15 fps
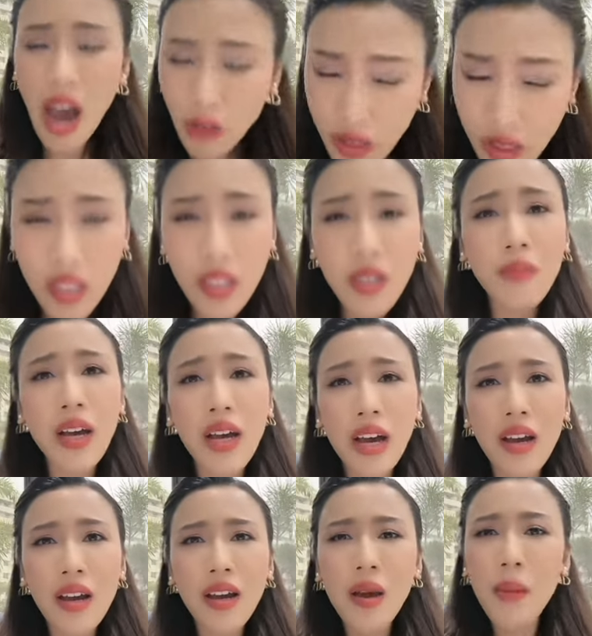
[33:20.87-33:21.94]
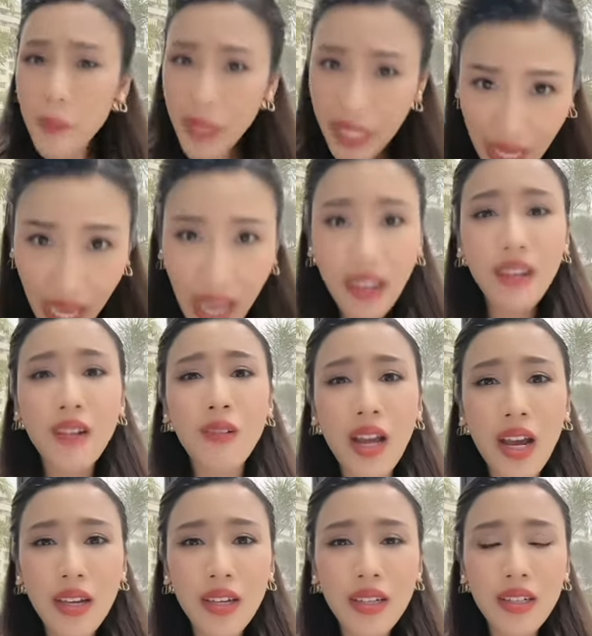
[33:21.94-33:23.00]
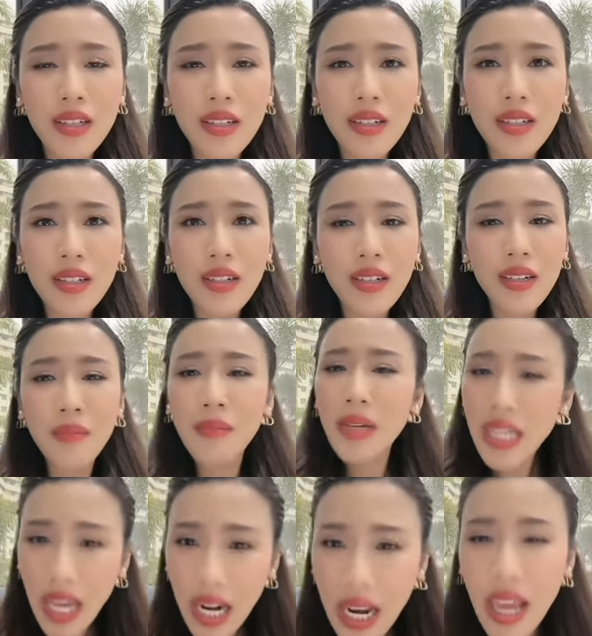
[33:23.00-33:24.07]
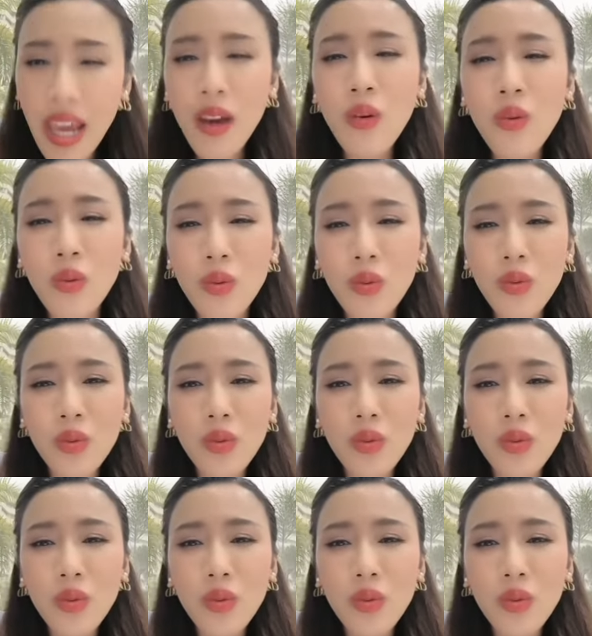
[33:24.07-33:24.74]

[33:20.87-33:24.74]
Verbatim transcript: เอาจริงๆป่ะคะไม่ทันแล้วนะไม่ทันแล้ว